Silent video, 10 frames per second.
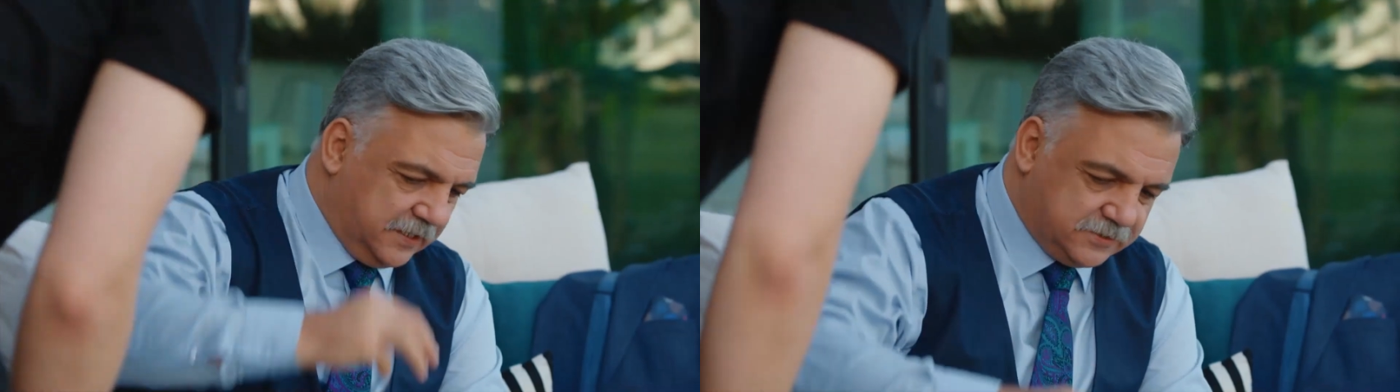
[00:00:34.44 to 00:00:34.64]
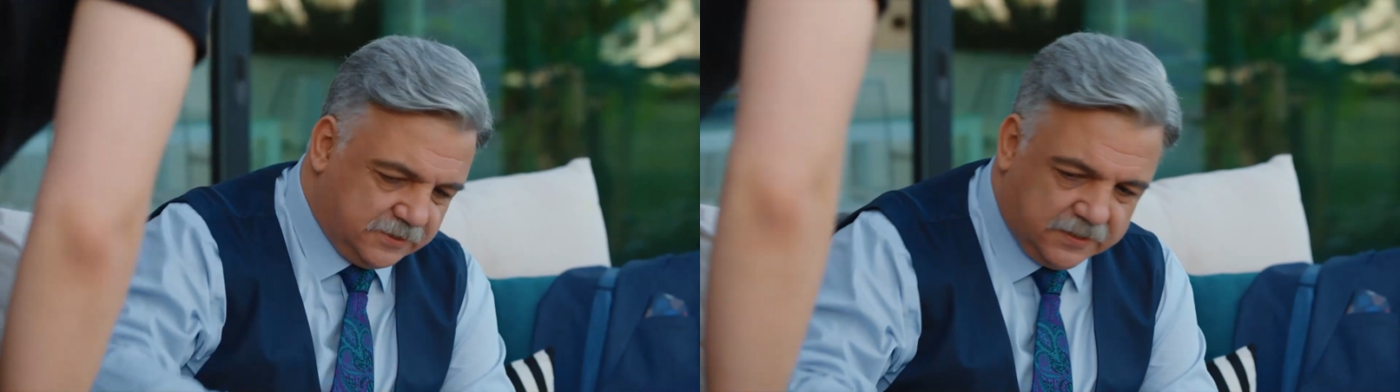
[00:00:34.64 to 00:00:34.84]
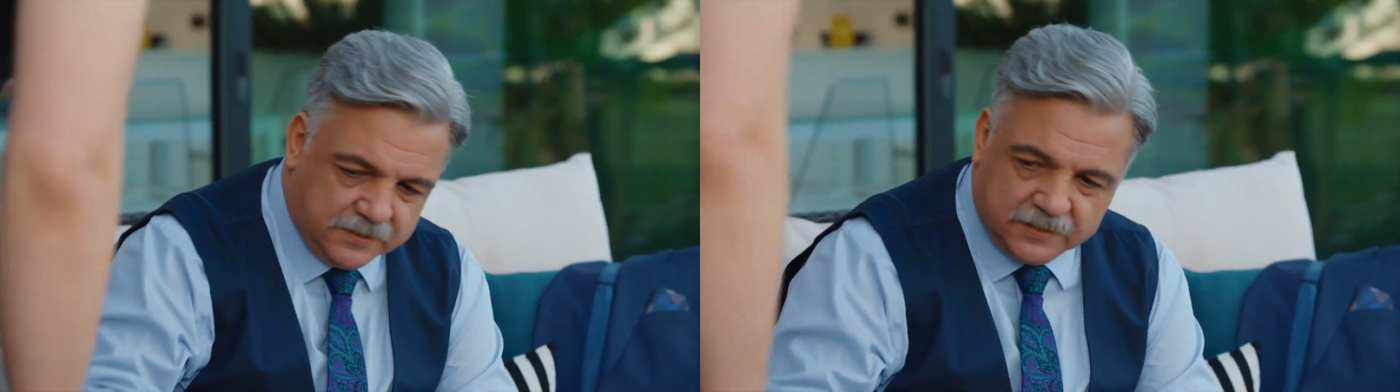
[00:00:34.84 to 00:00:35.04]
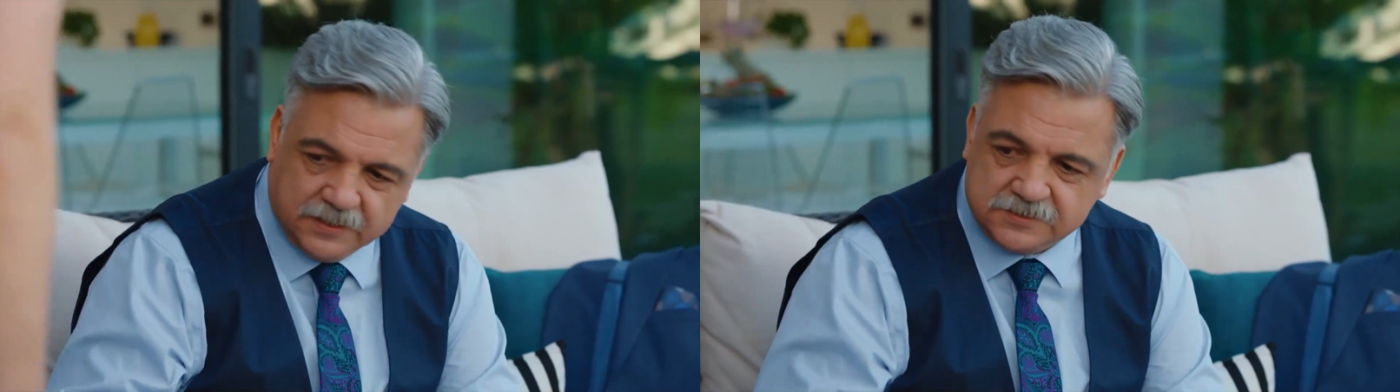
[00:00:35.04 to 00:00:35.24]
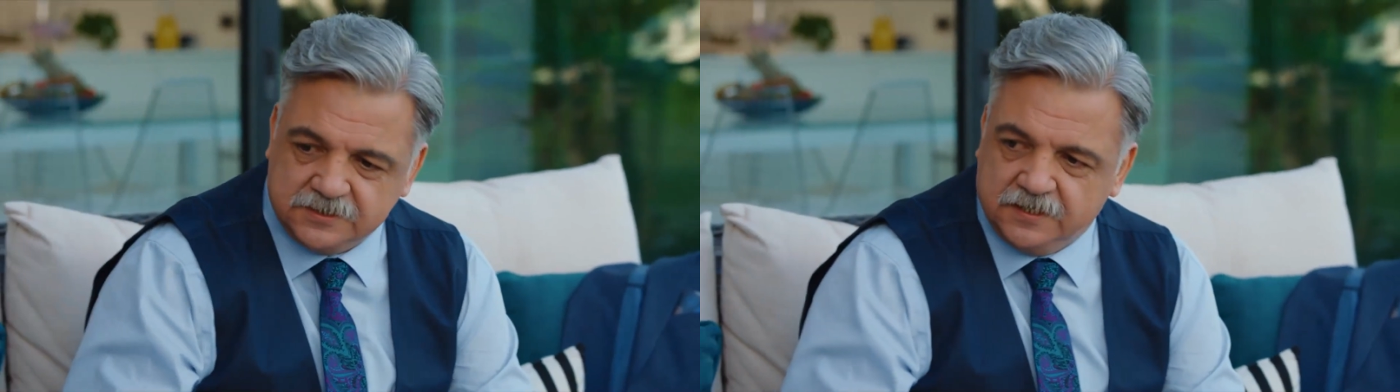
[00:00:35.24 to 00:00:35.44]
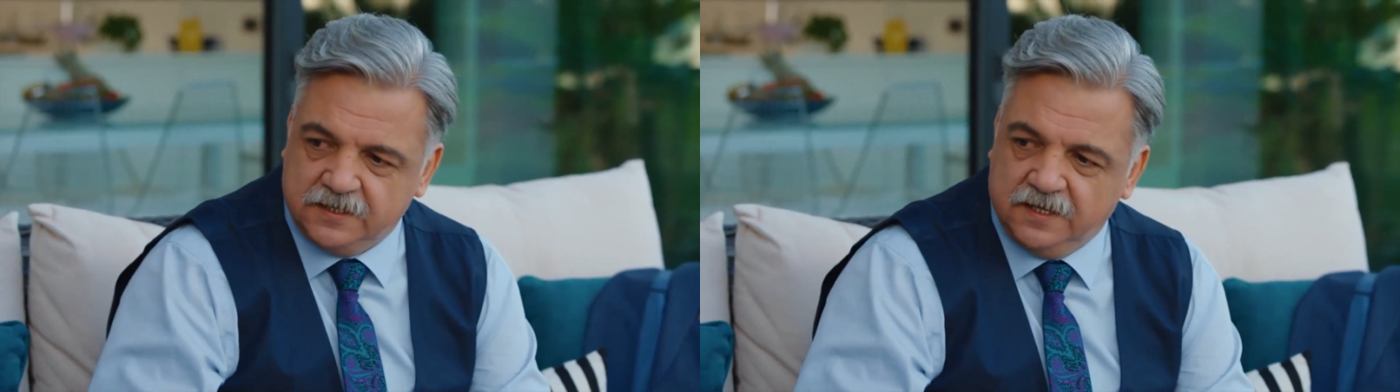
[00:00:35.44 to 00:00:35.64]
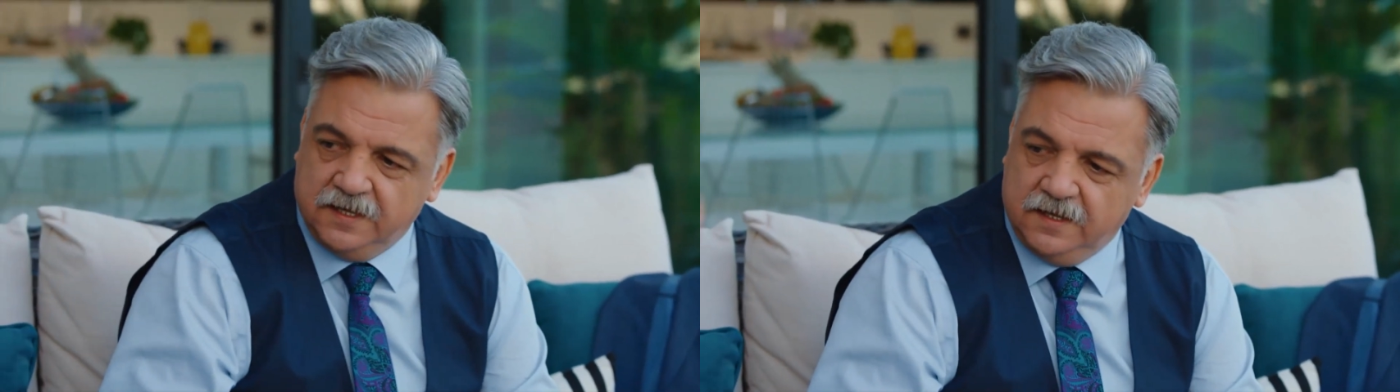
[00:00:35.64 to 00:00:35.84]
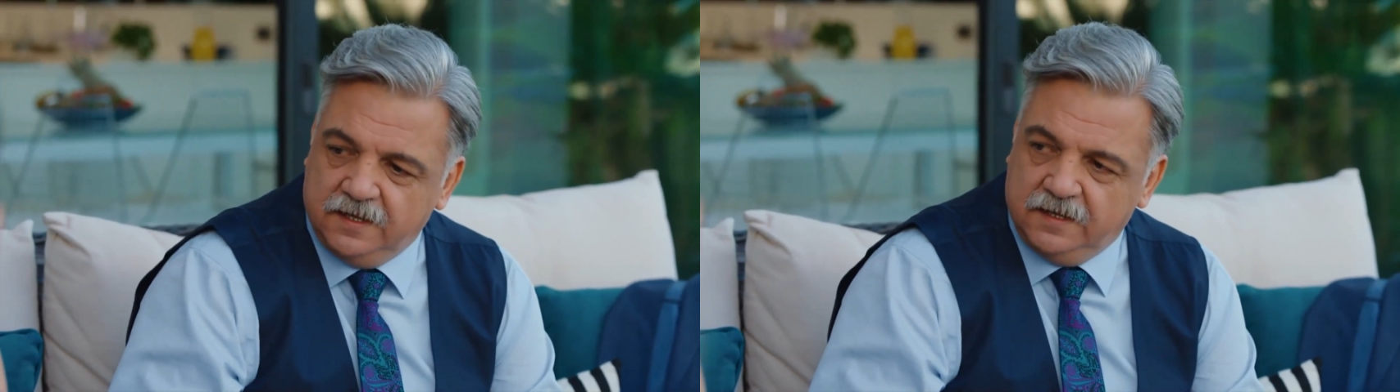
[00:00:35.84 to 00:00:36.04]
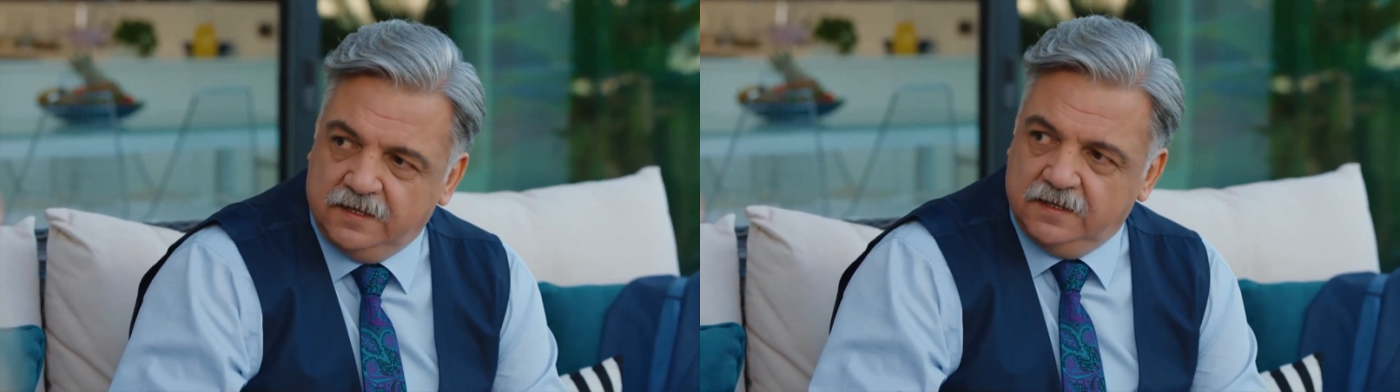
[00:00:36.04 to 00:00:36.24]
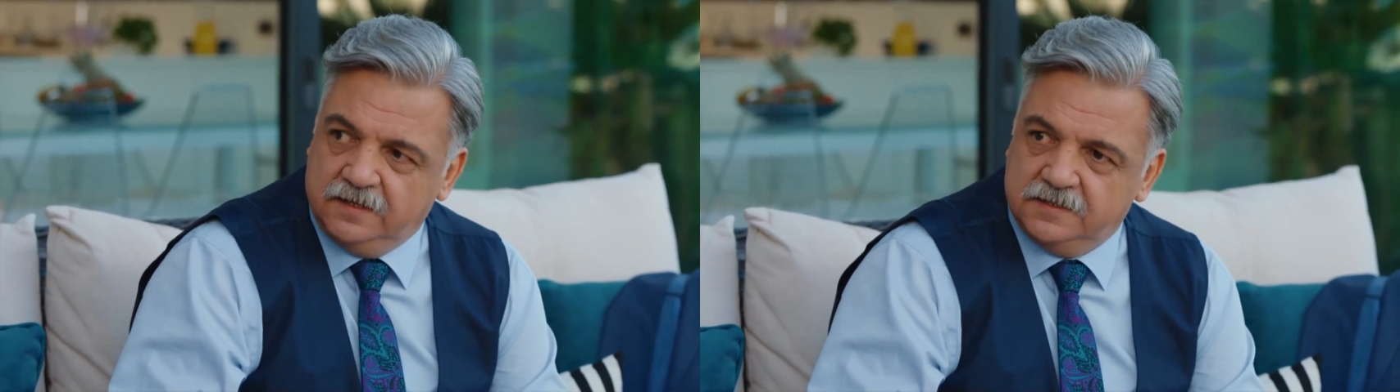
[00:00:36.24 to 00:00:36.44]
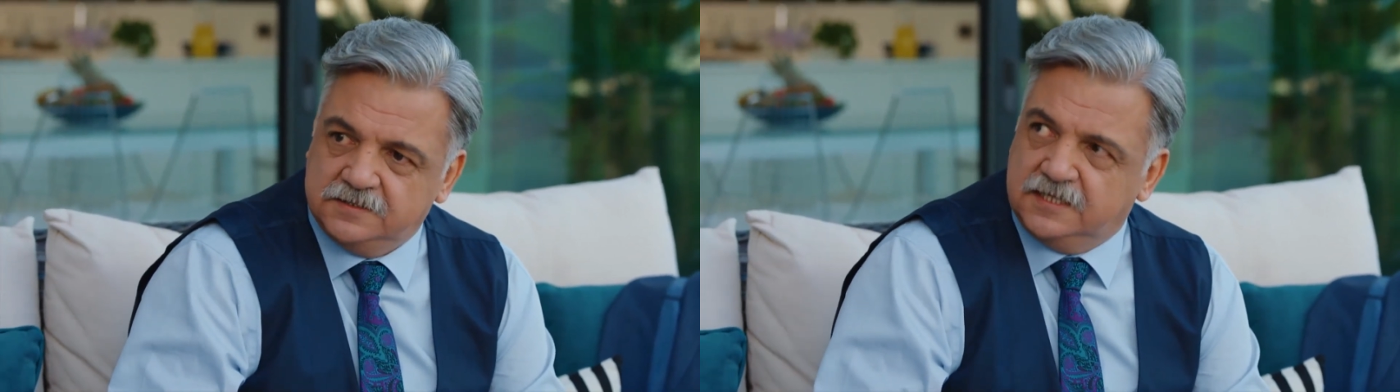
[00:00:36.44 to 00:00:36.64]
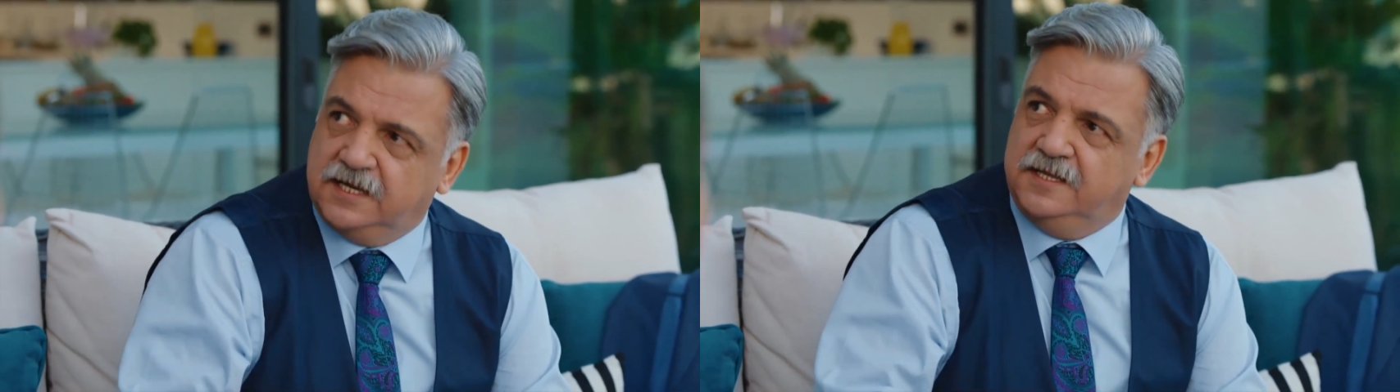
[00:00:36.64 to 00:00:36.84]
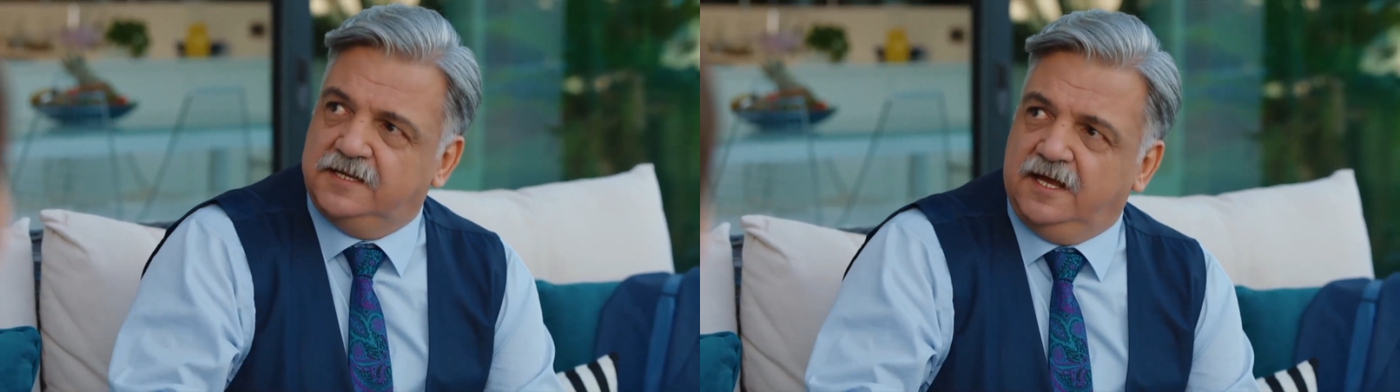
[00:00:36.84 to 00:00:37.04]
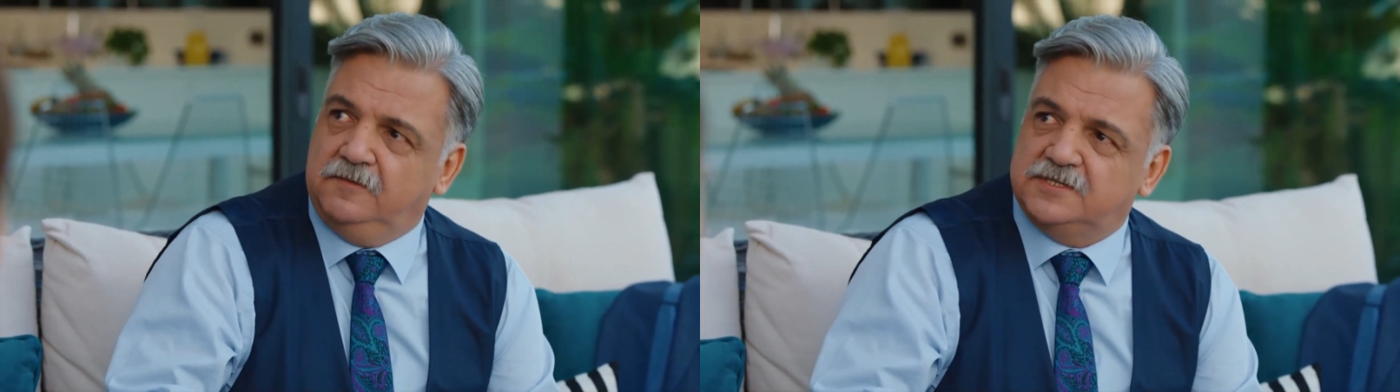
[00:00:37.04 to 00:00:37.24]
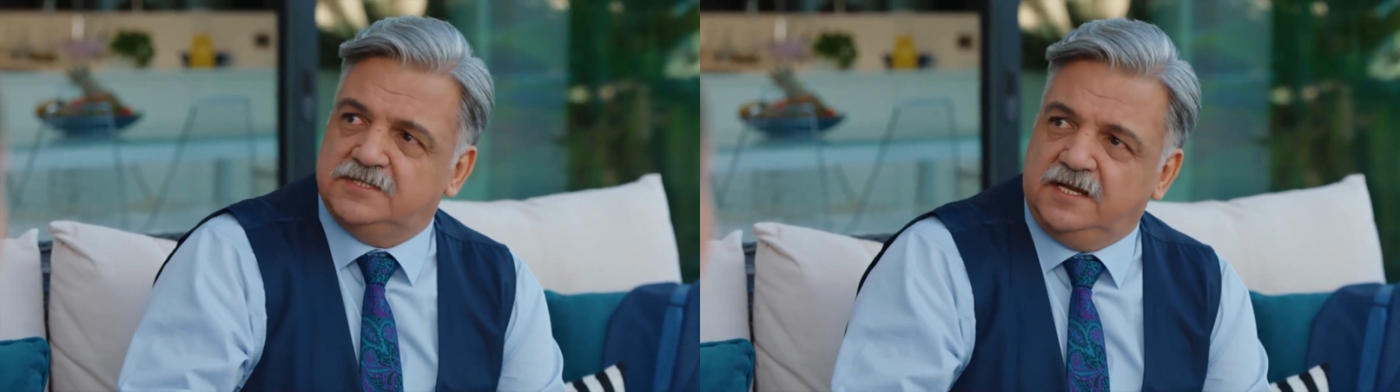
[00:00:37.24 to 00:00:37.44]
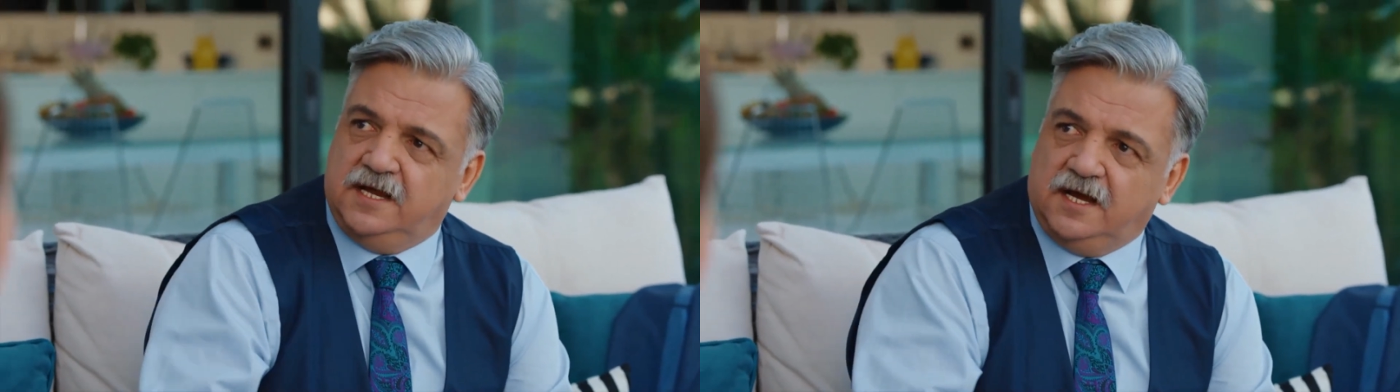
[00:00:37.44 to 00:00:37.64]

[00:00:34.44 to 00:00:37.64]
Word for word: sai, sai. Para com isso. Para onde você foi